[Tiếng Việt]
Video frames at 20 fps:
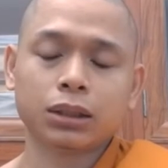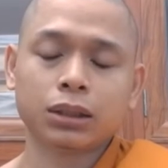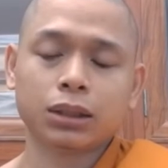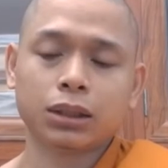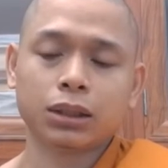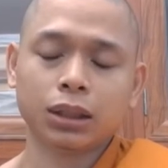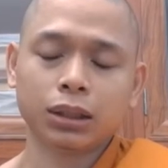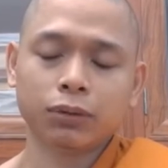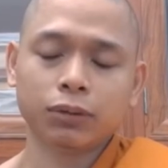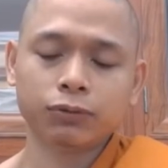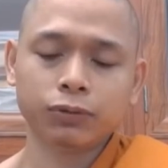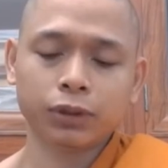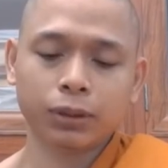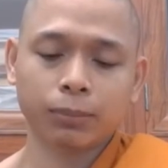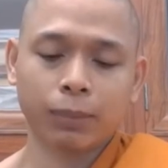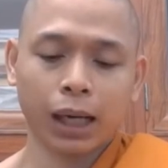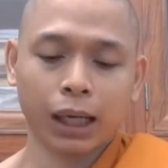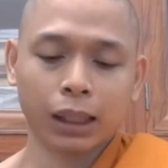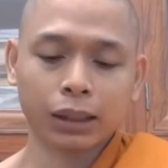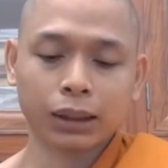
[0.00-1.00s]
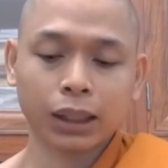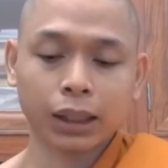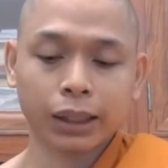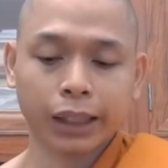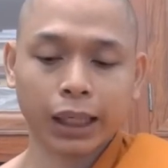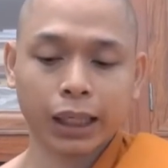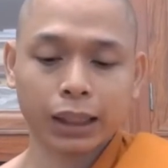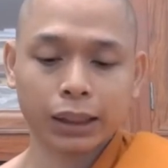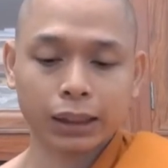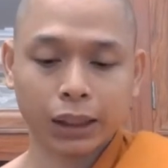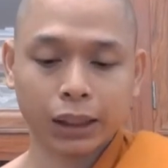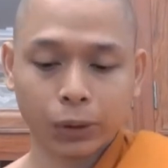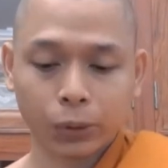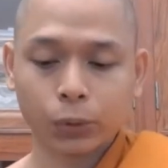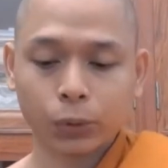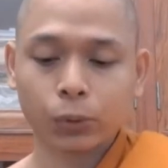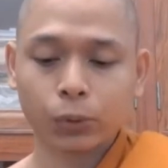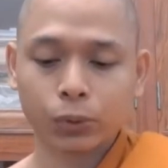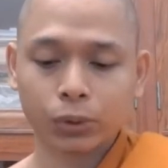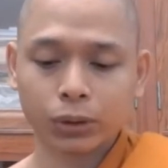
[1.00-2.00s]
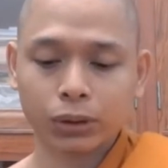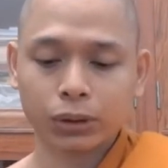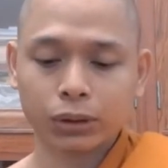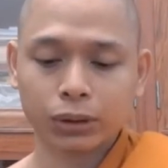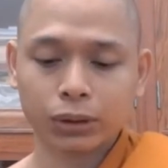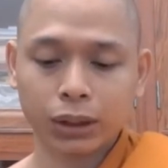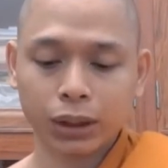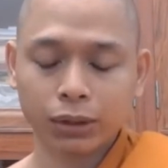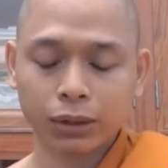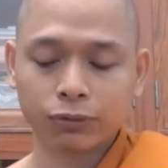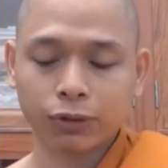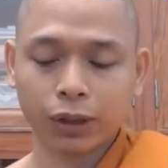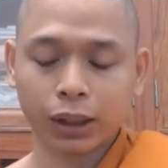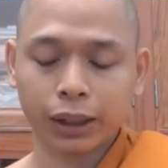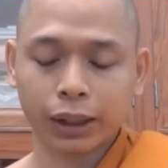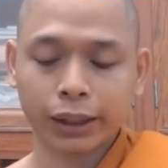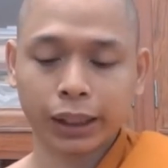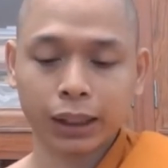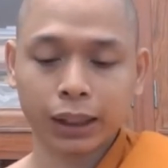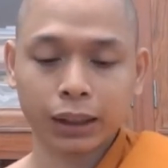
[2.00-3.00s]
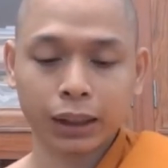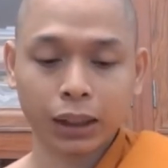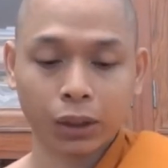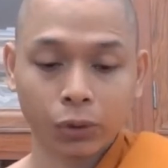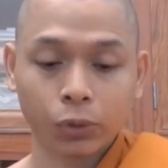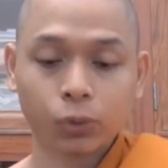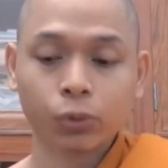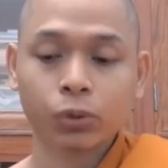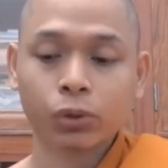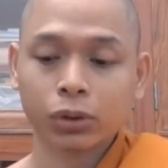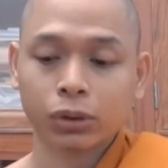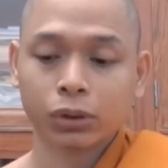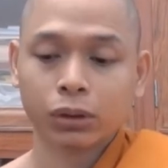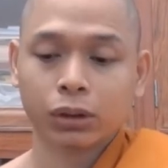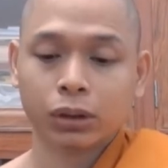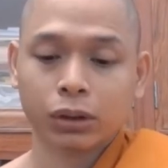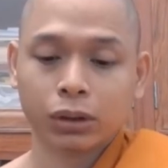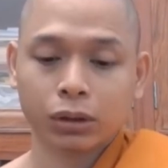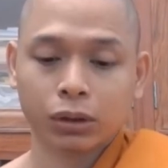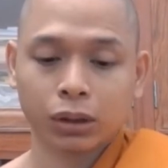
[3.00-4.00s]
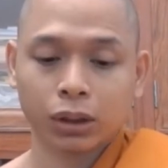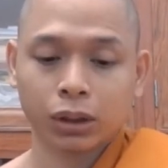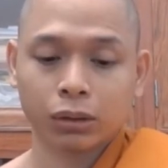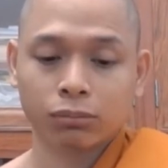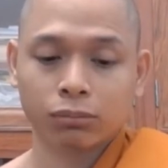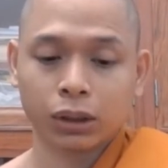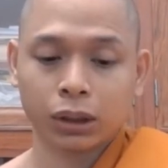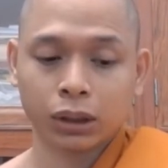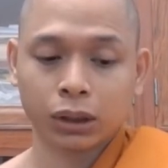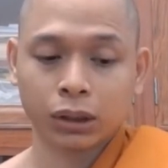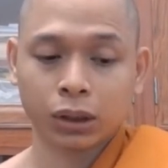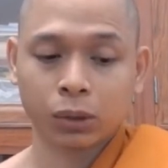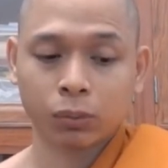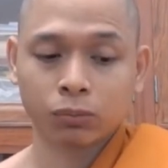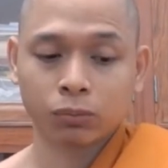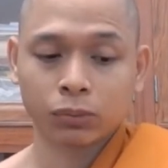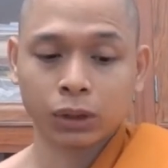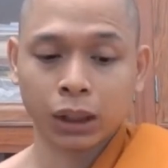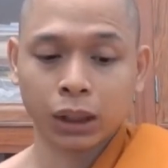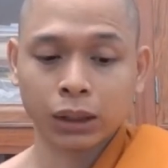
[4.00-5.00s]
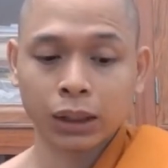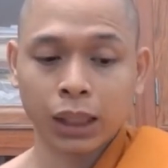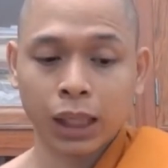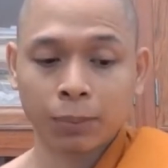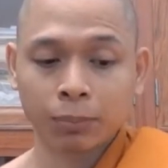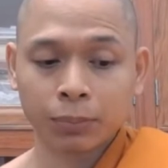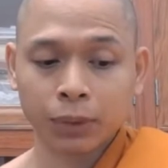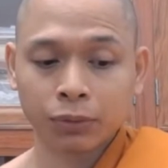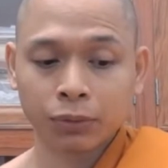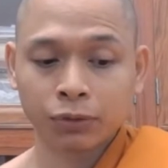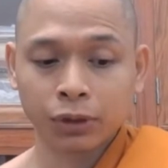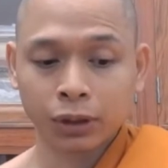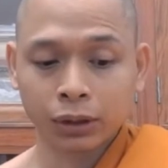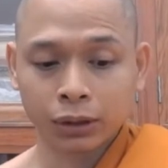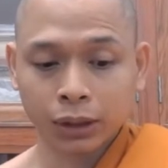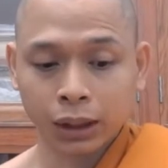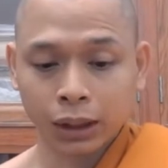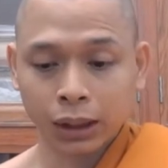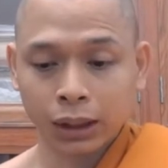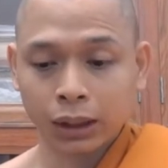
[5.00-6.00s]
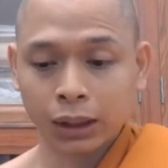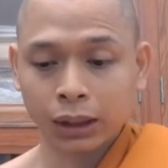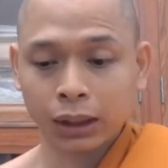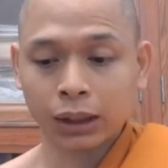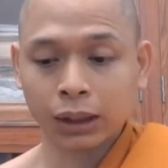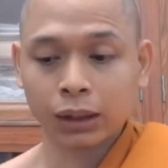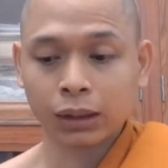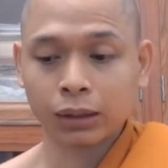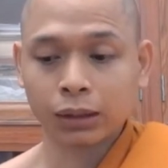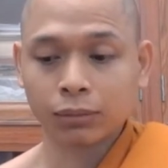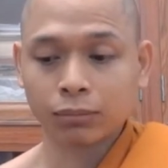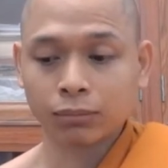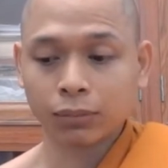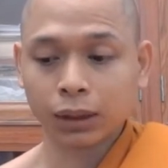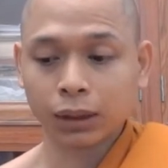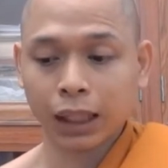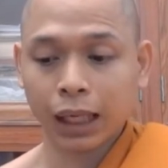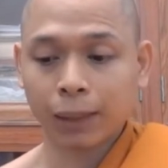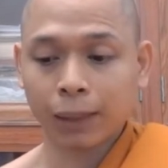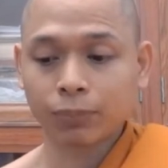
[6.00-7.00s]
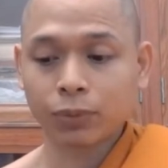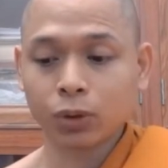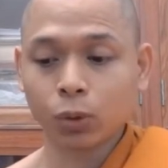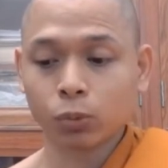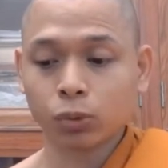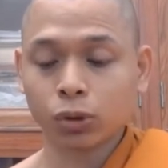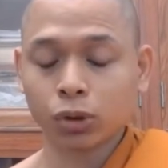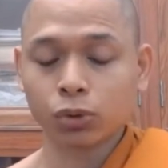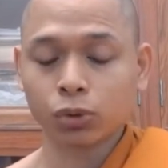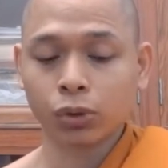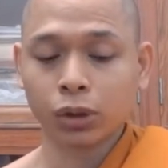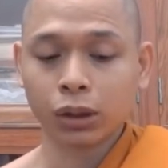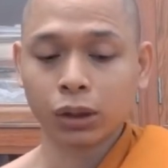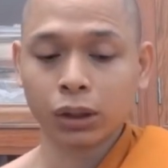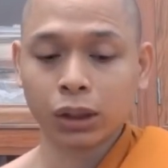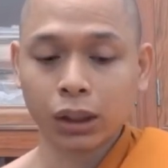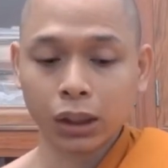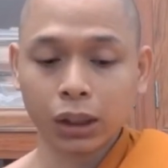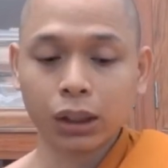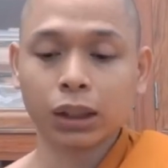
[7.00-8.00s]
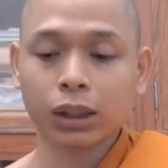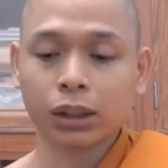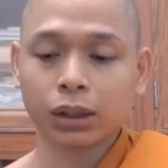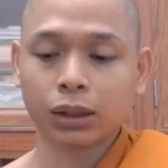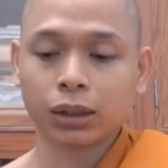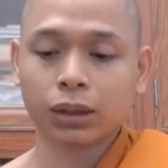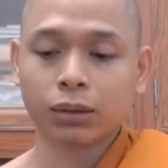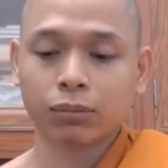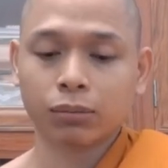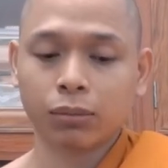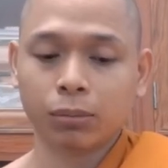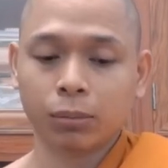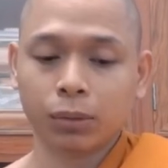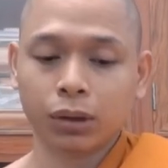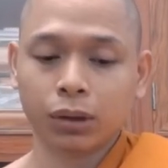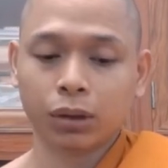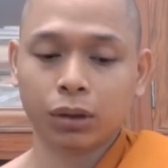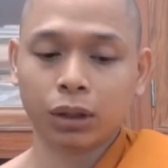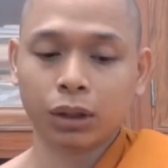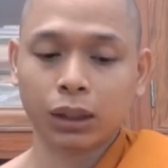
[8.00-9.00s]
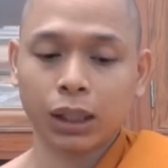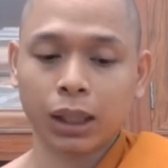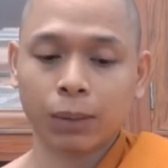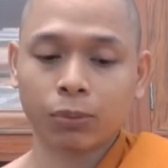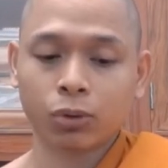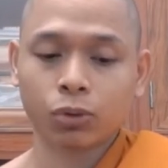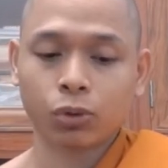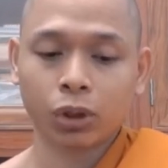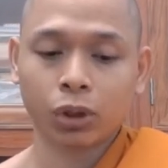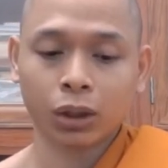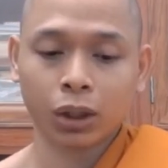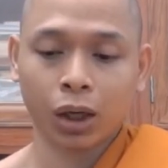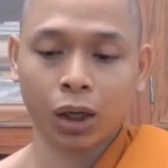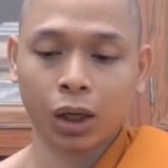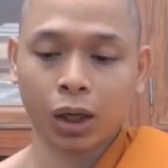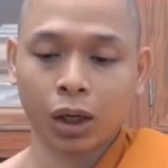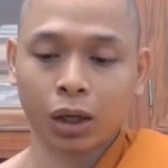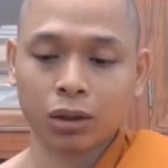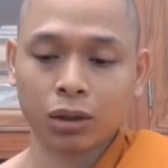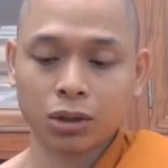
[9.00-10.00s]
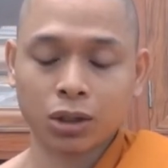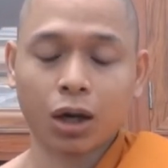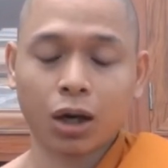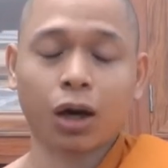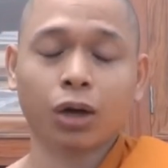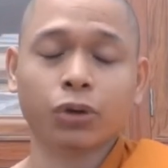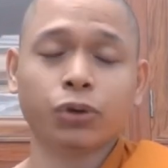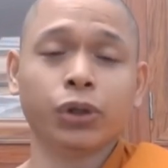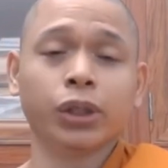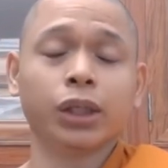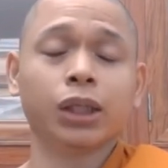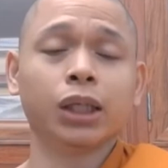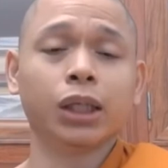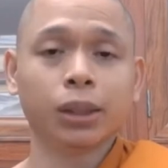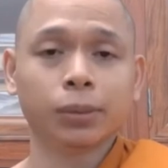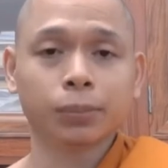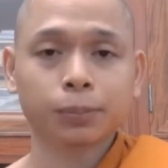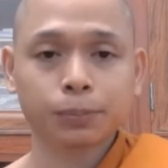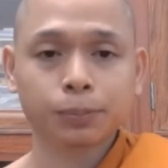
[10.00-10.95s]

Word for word: chính vì bản chất khác nhau chi phần khác nhau cho nên mình không thể đem cái việc này mình áp dụng cho chuyện kia mình gọi là đem cái chuyện nọ sọ chuyện kia